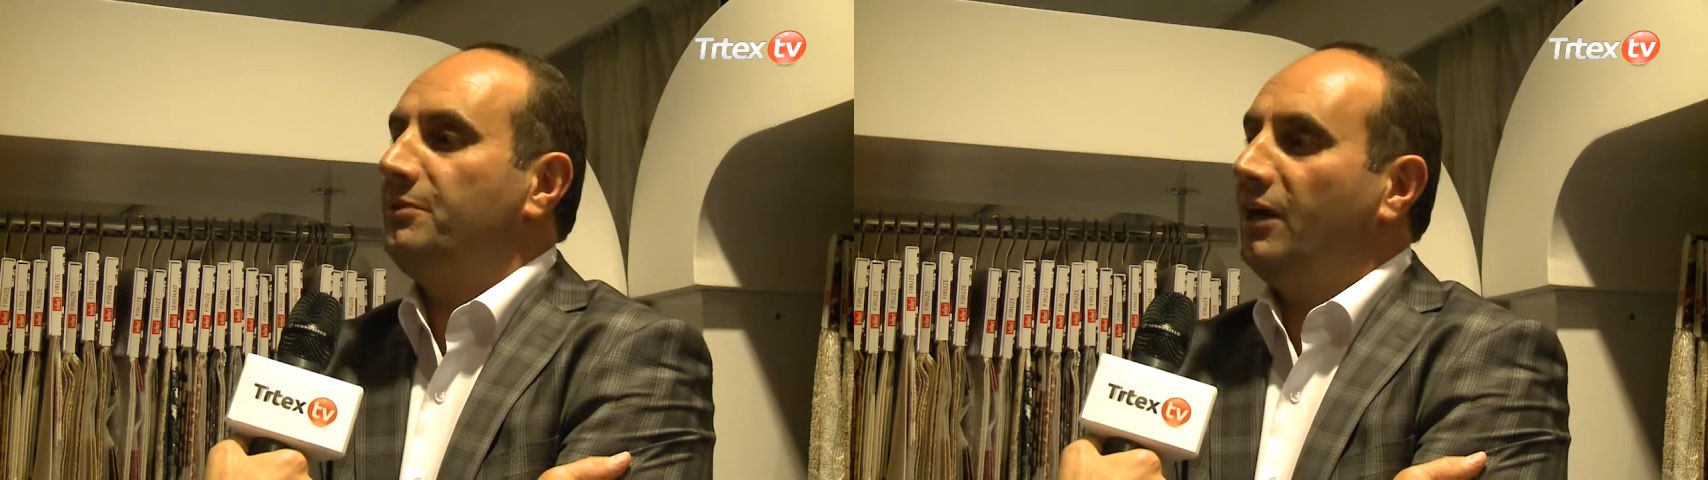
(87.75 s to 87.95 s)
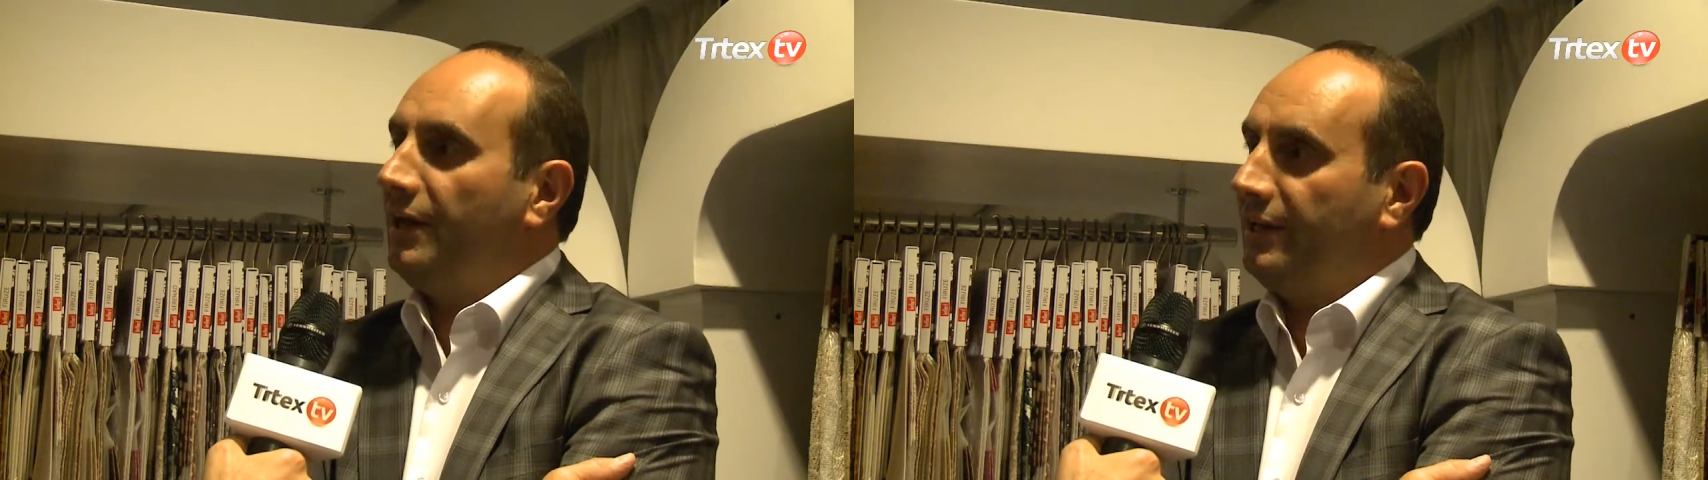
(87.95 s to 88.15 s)

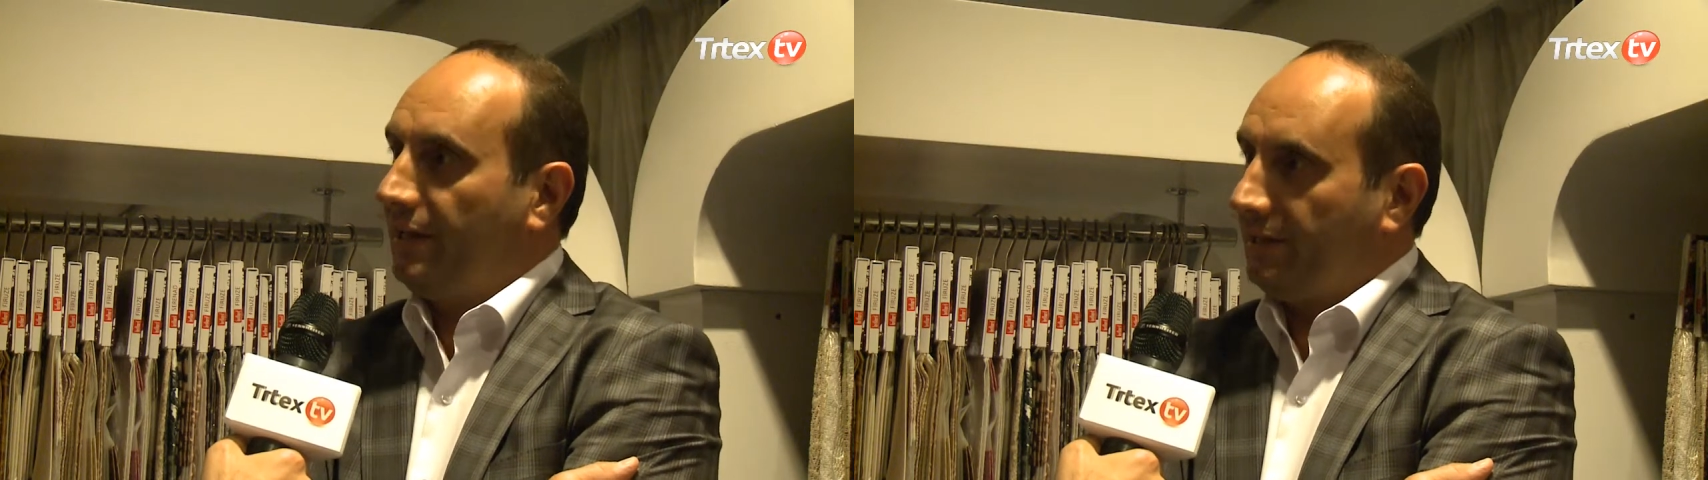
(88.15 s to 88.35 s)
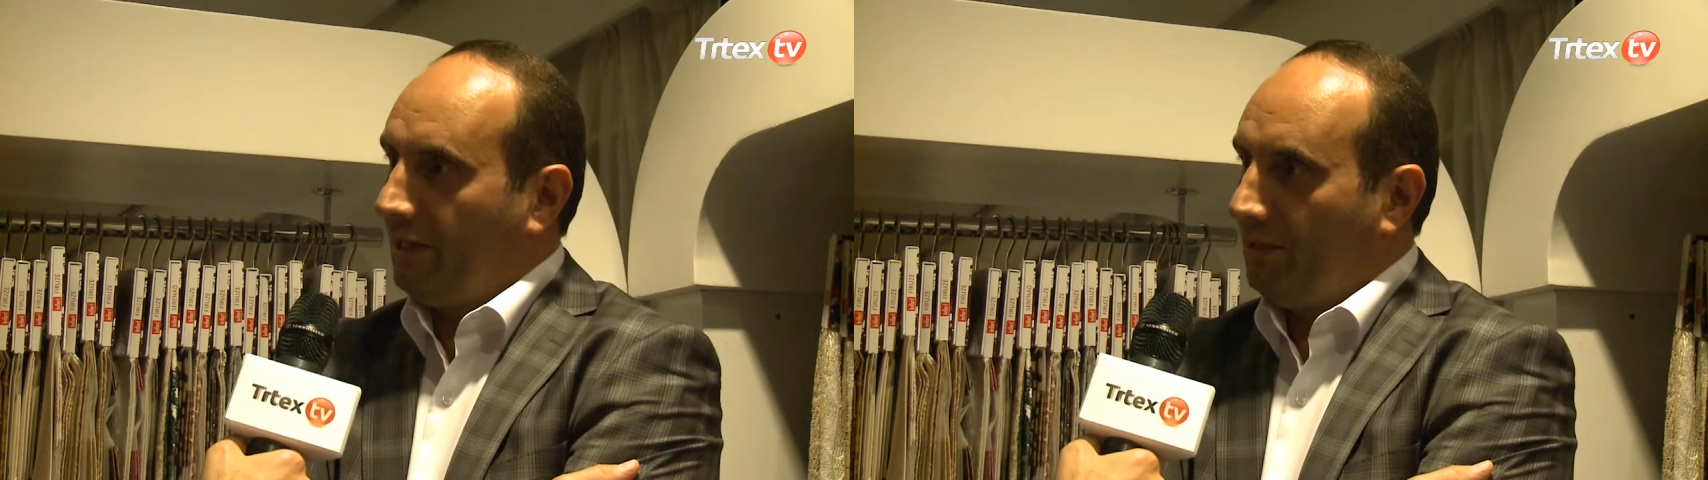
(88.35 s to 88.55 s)
bir
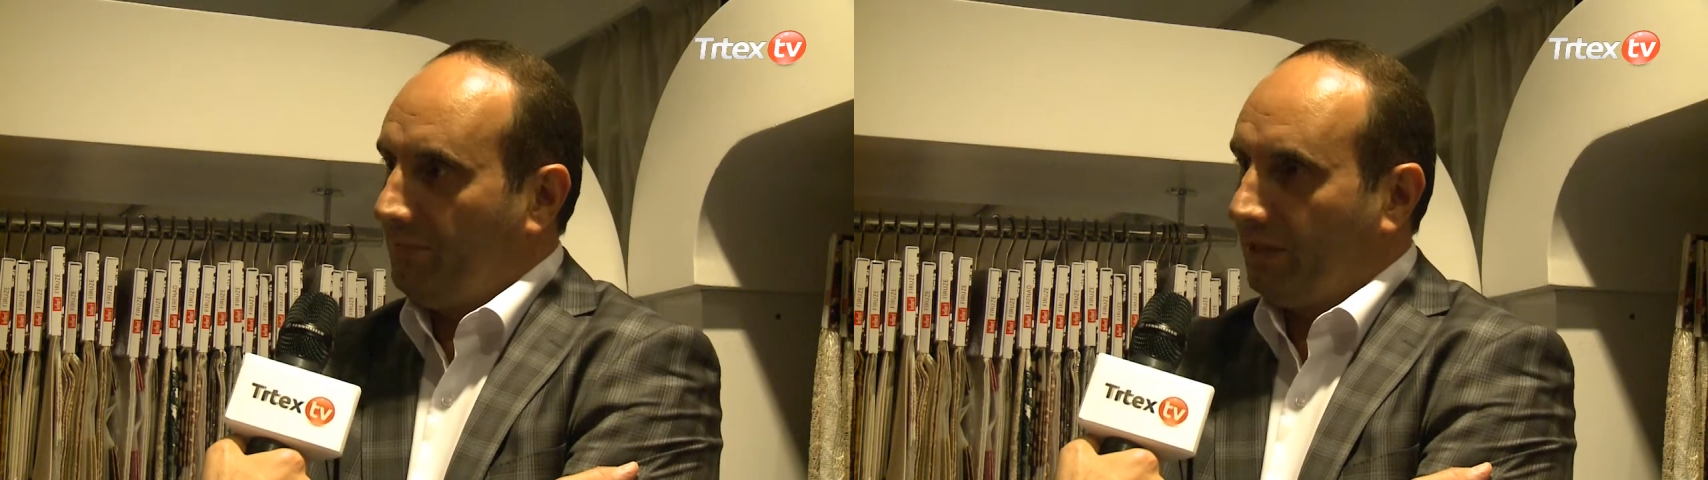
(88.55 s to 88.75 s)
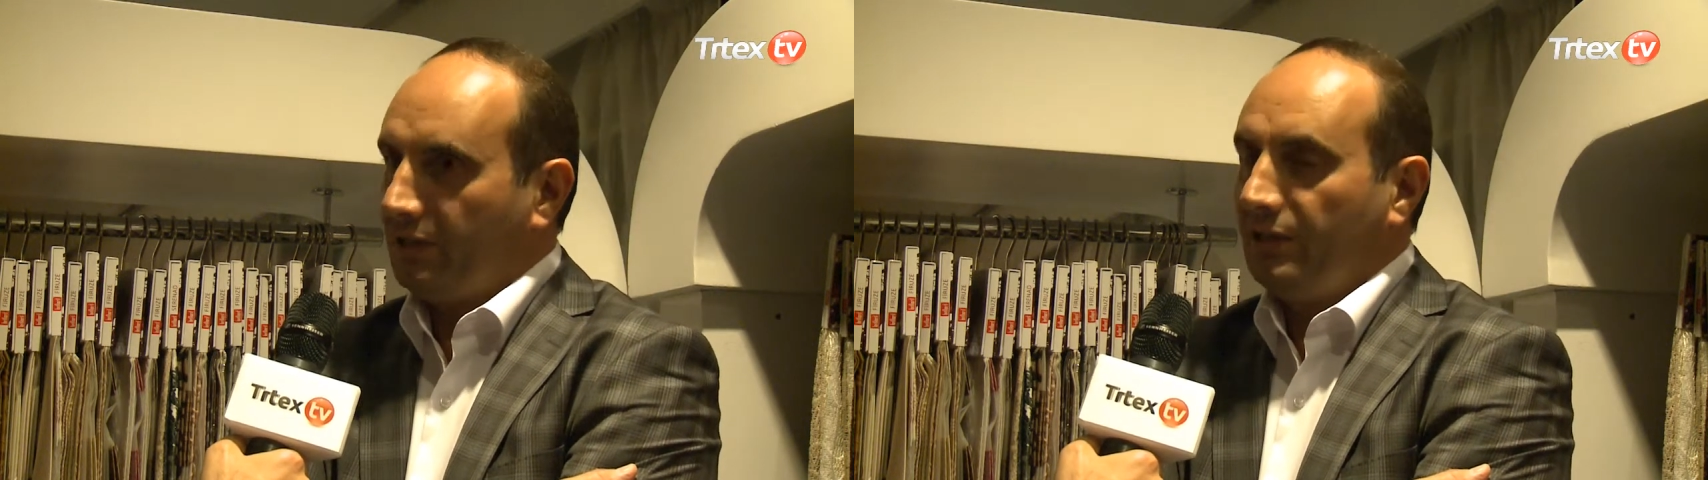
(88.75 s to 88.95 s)
araya
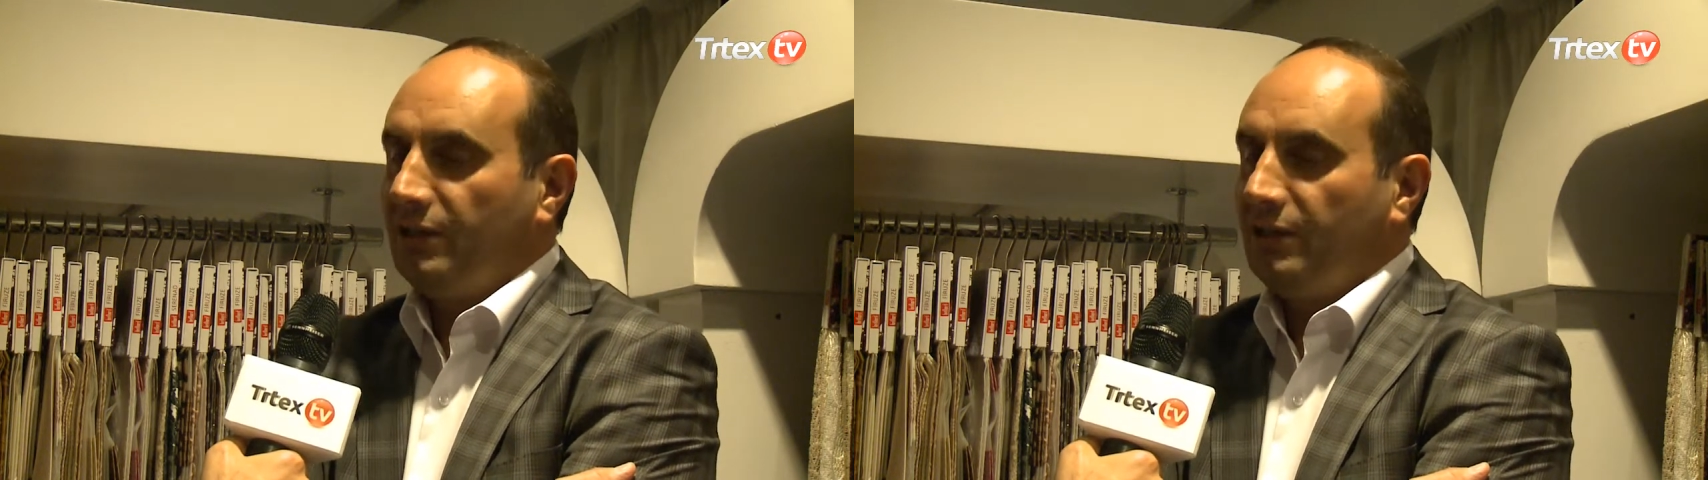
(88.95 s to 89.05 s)
gelmek,